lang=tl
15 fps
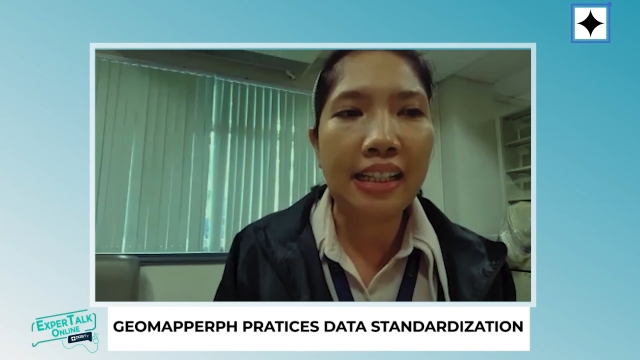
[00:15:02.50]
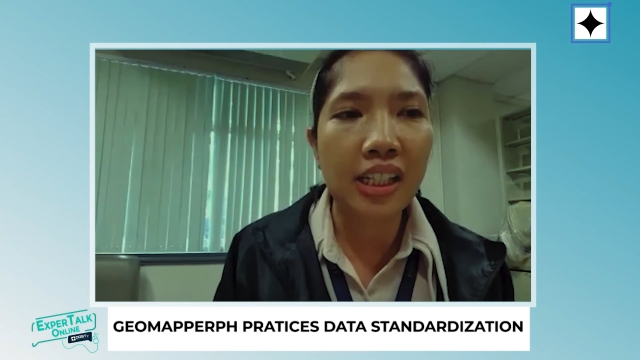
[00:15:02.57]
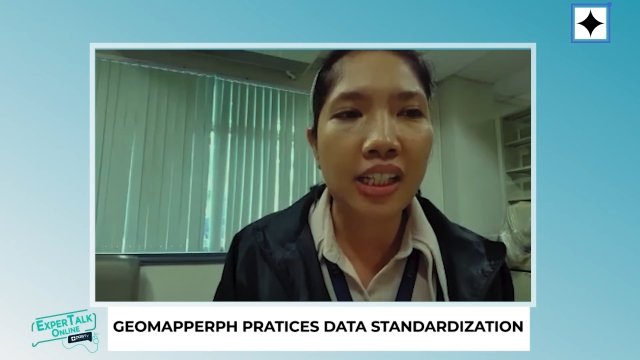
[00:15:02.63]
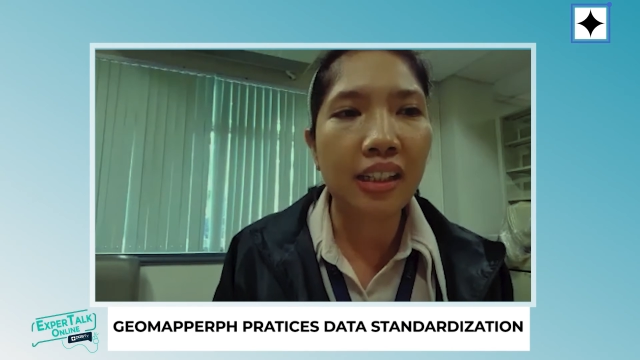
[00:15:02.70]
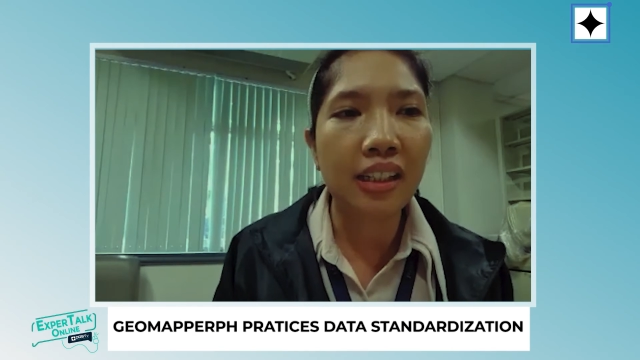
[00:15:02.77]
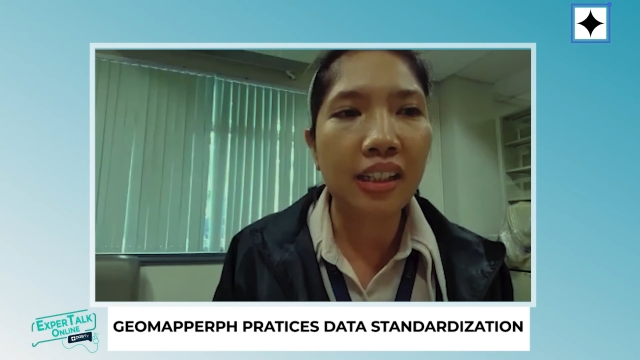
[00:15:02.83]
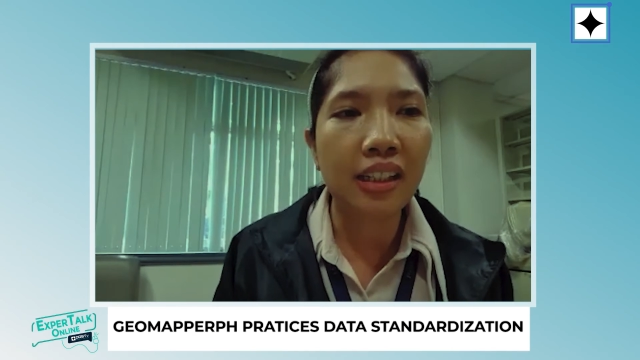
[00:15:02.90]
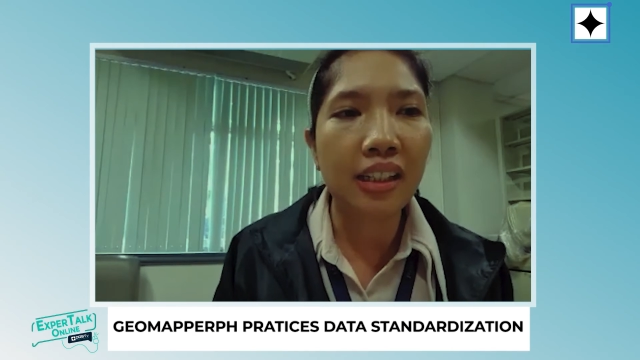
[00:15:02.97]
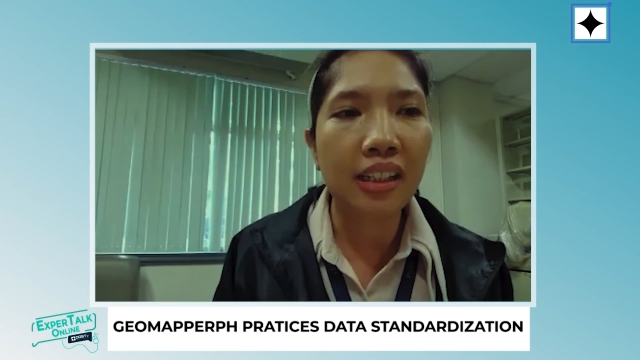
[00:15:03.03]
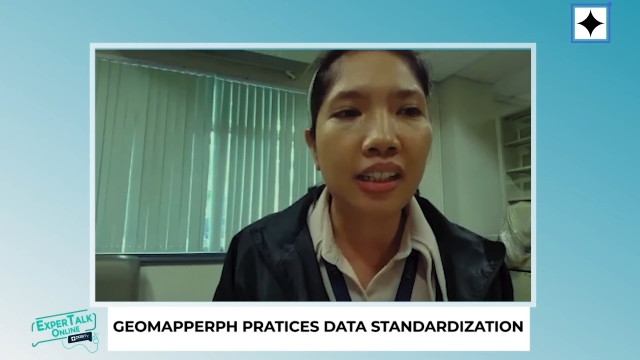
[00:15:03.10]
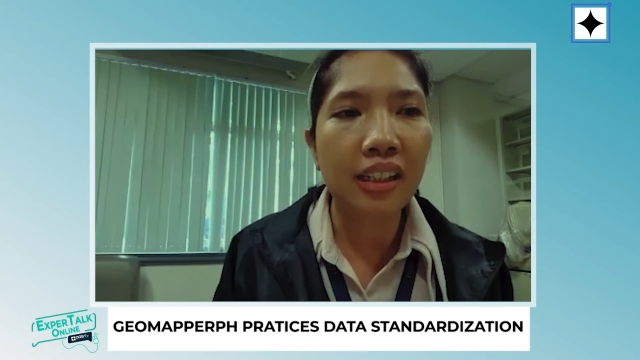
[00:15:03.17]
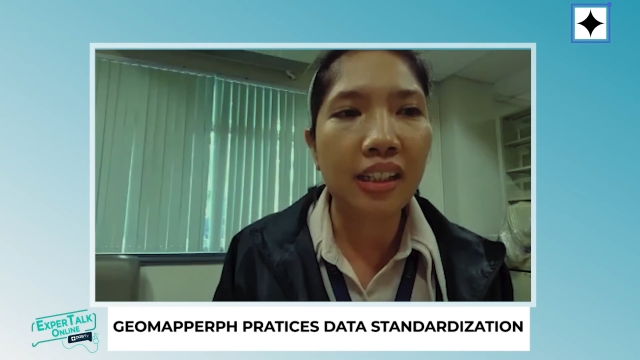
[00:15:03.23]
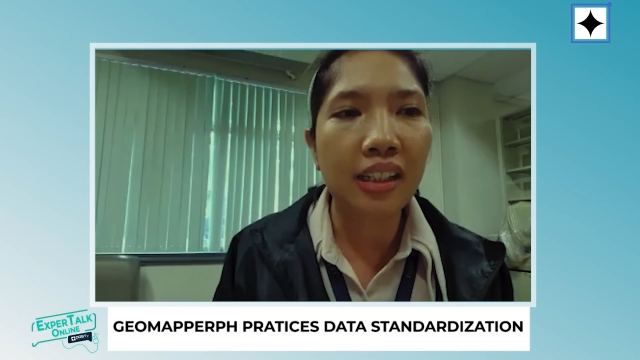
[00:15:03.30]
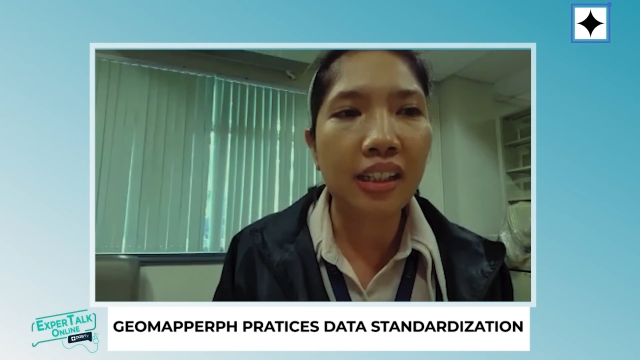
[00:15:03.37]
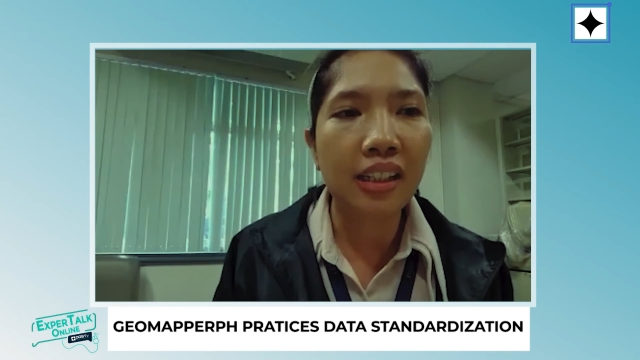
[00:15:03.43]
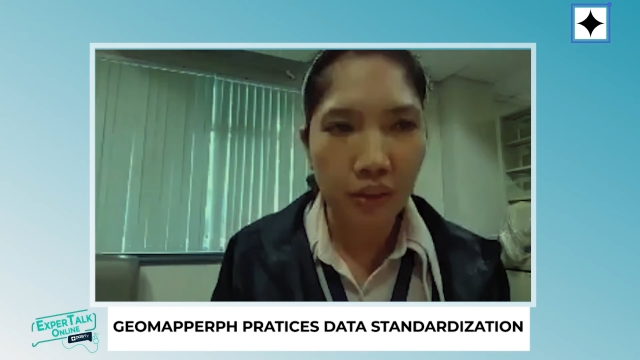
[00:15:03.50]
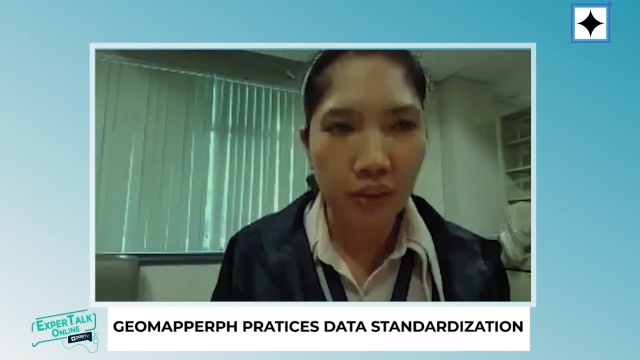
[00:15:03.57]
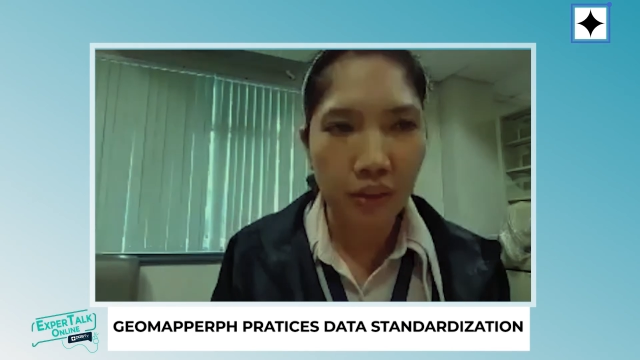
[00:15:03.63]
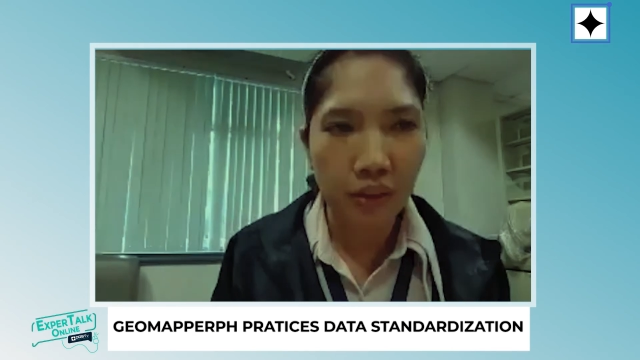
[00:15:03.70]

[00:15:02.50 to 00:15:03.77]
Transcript: numeric code.